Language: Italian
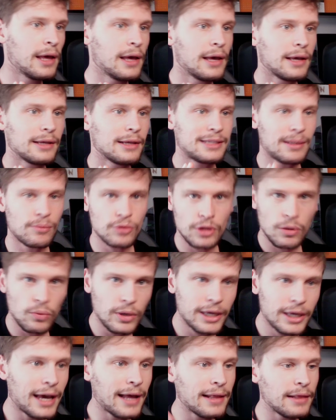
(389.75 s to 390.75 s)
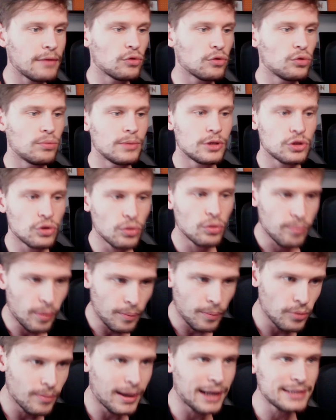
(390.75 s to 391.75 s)
siamo nel weekend, i volumi sono un po'
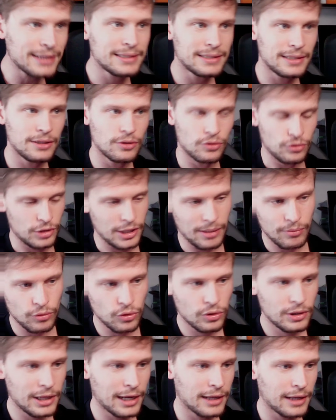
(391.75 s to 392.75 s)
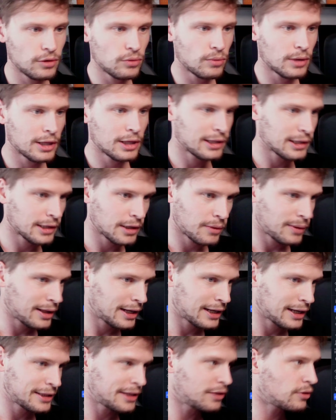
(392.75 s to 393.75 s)
più bassi, lo stiamo notando, guardate anche qua
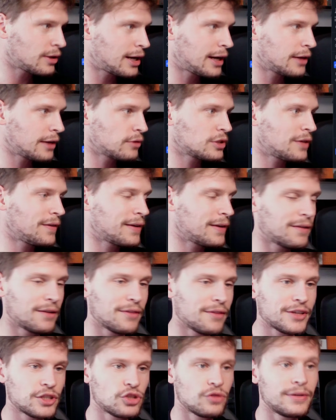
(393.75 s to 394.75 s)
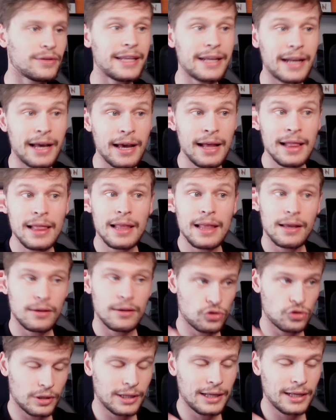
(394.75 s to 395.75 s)
le candele orarie, non serve che le faccio vedere,
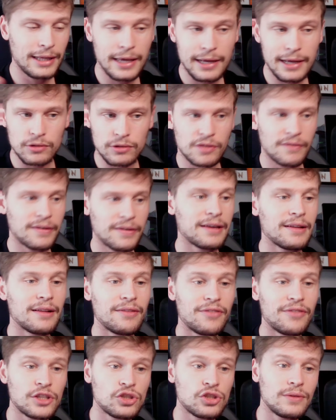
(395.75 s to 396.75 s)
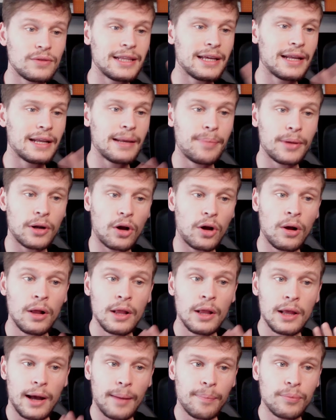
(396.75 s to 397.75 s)
giornaliera, non serve che le faccio vedere, però
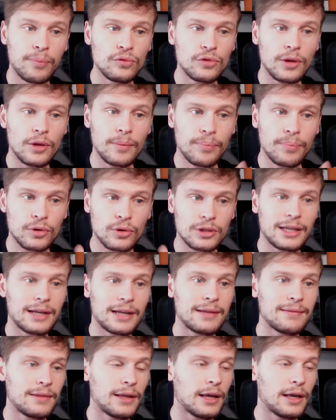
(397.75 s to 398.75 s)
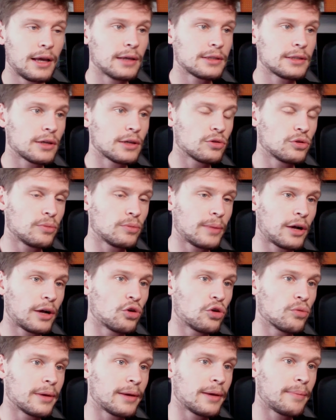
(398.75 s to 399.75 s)
appunto è importante secondo me
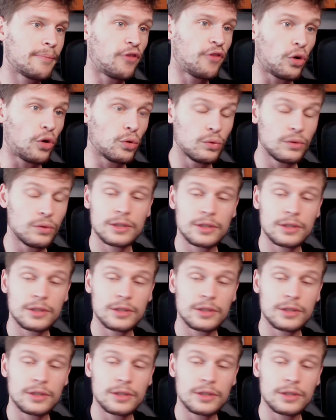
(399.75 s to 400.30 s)
come focus.